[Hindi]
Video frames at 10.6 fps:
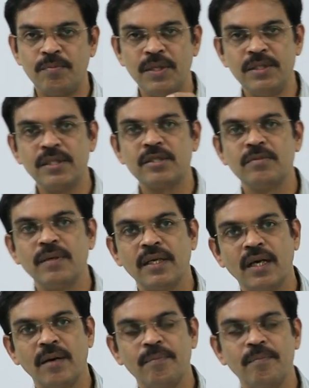फिजिक्स में
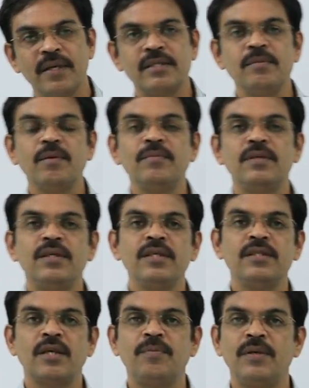आप मैक्सिमम
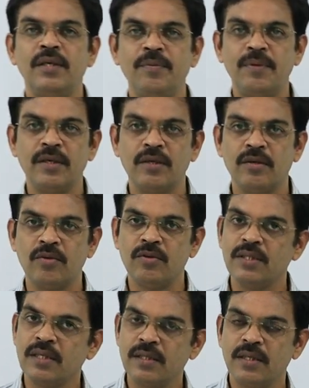टीचर पर डिपेंड हो
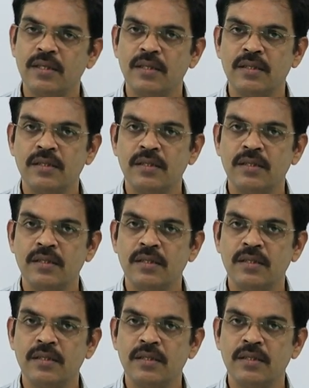जाते हैं